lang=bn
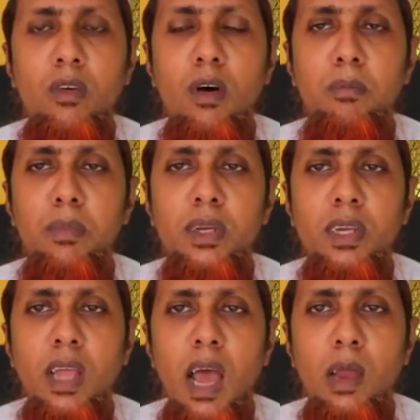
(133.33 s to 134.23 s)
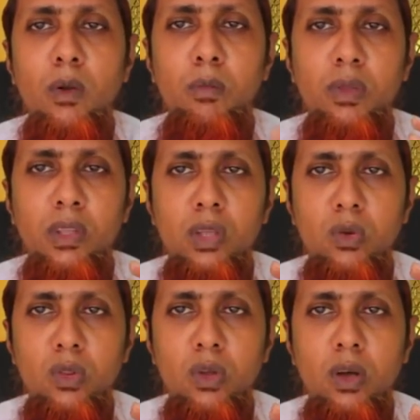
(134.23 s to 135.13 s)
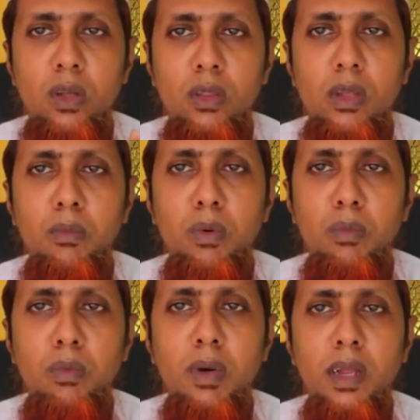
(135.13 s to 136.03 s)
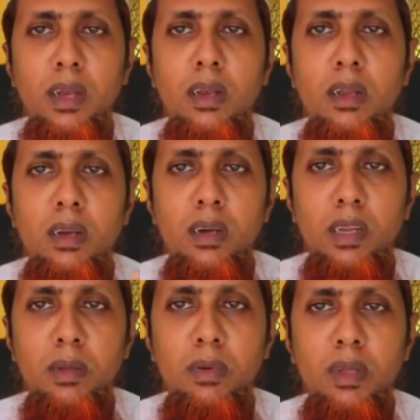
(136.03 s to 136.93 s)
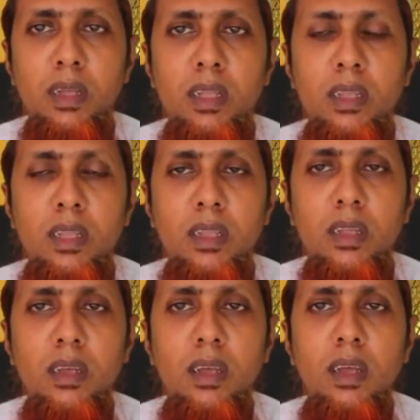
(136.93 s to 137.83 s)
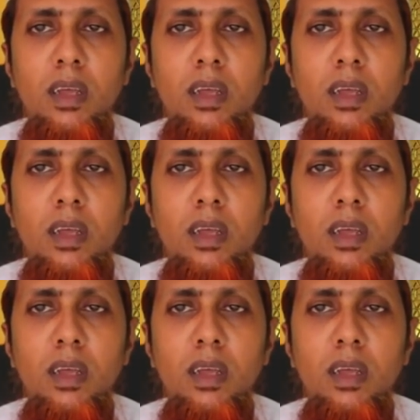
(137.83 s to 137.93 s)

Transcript: কম বেশি আলো বিচ্ছিরিত হয় যেমন মোবাইল টিভি ইত্যাদি